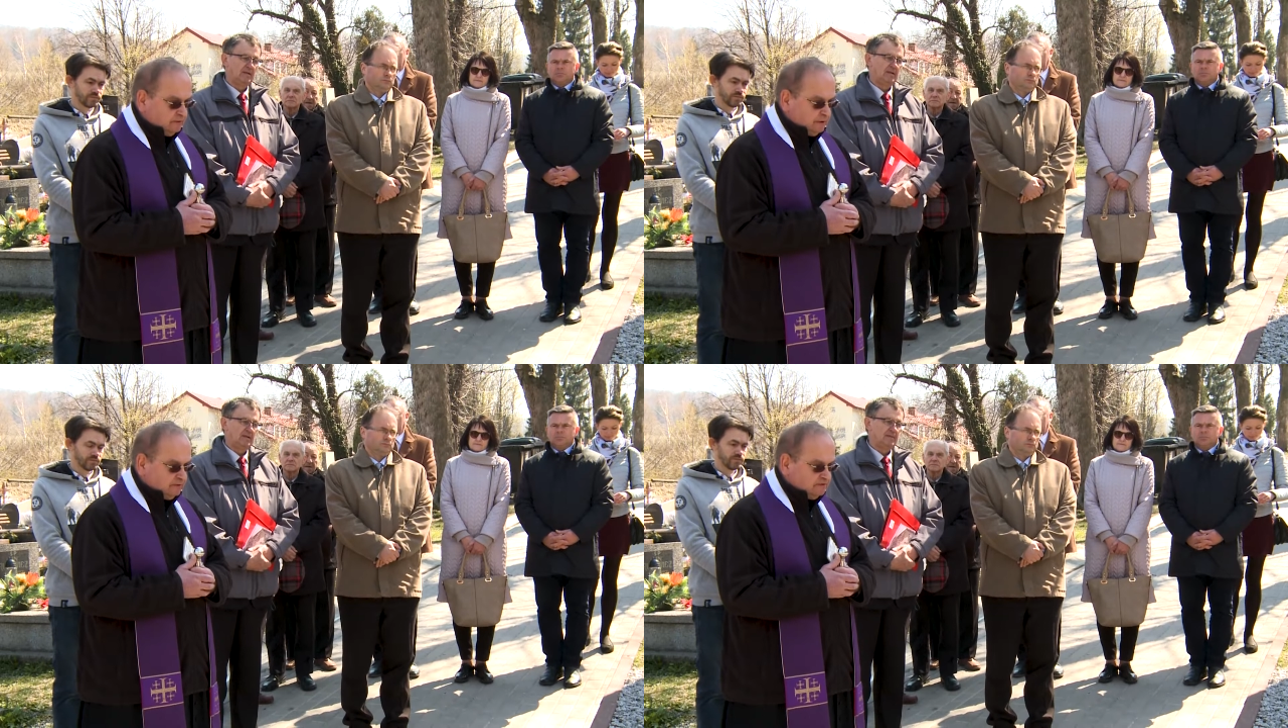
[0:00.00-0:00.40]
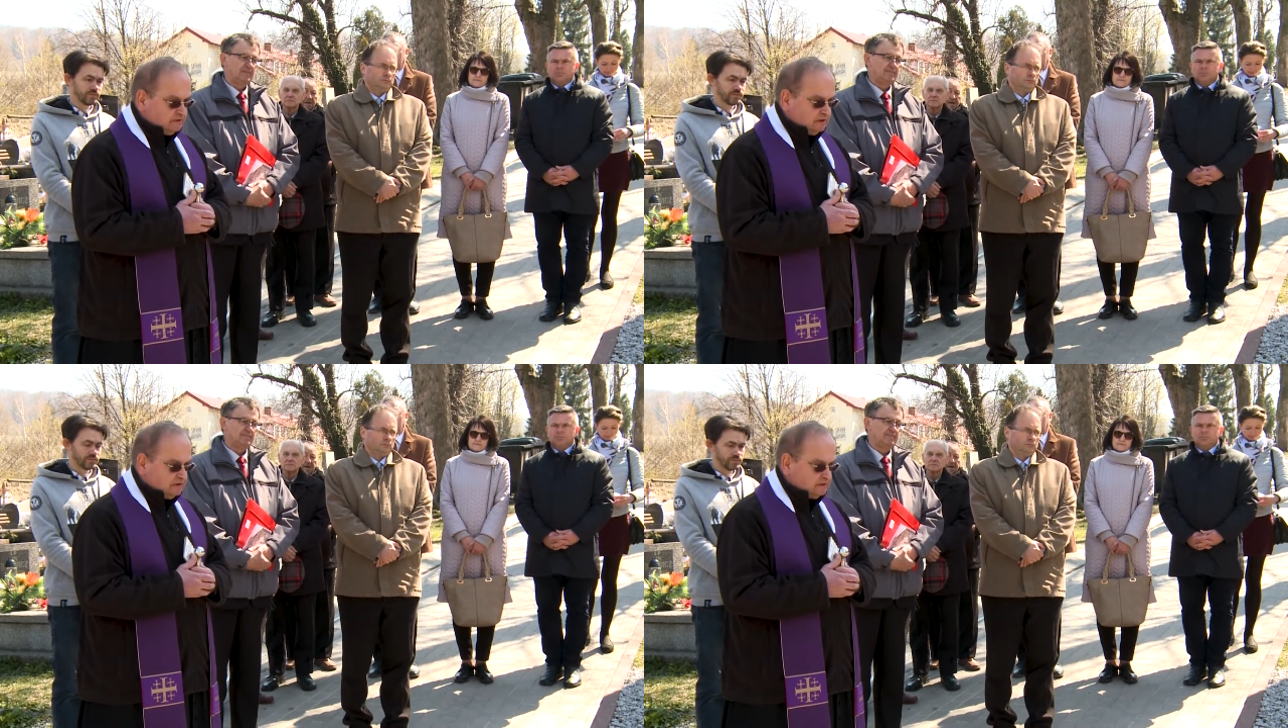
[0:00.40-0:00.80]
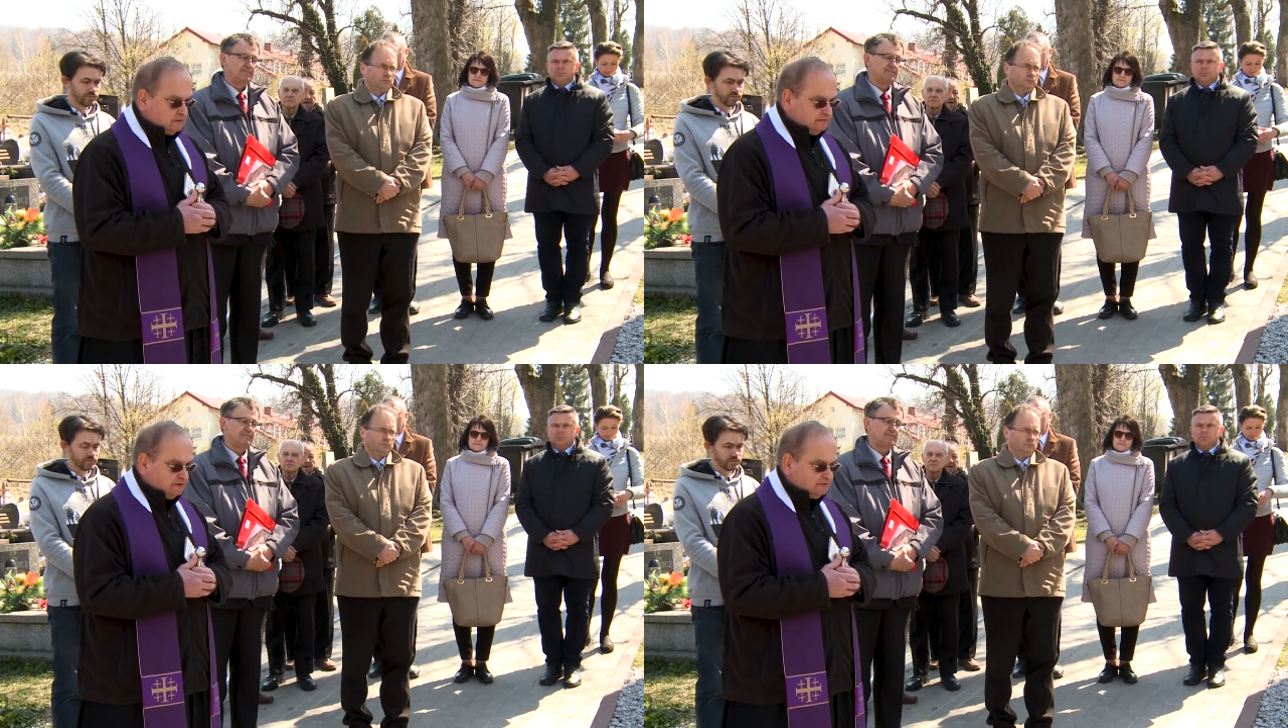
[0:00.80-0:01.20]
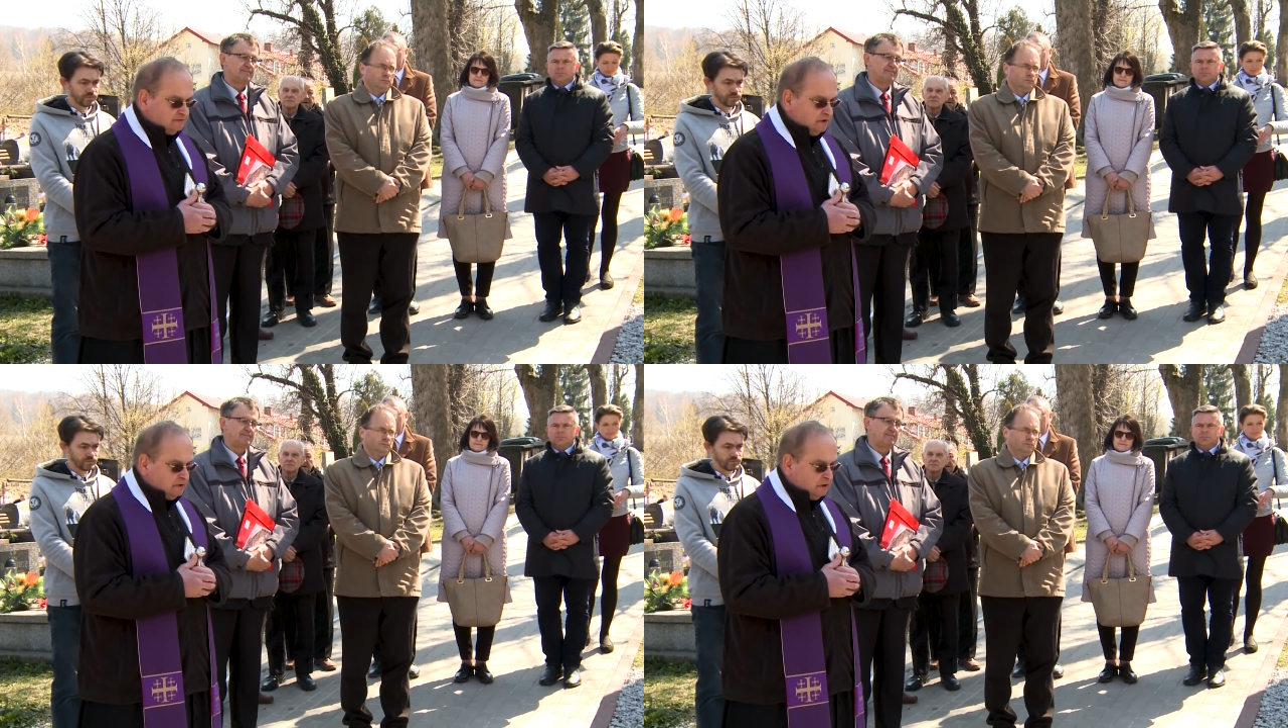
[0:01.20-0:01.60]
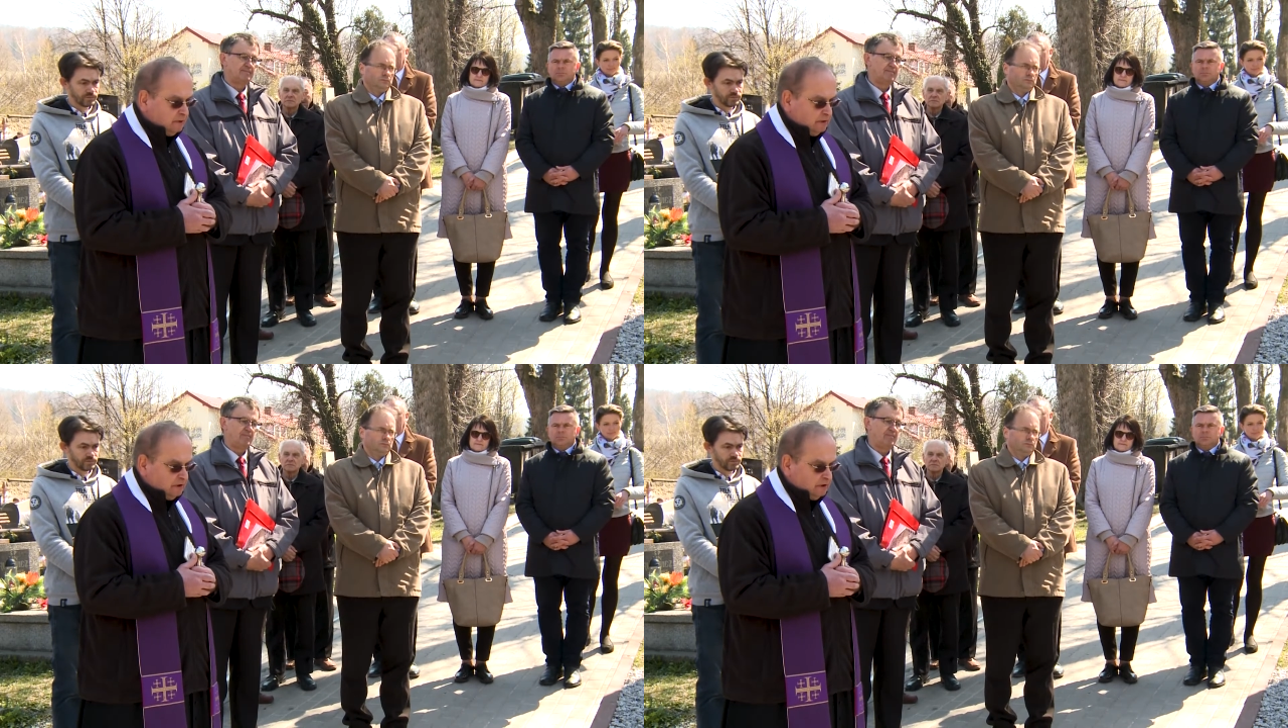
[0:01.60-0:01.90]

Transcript: pamięci Stanisława Szygieł,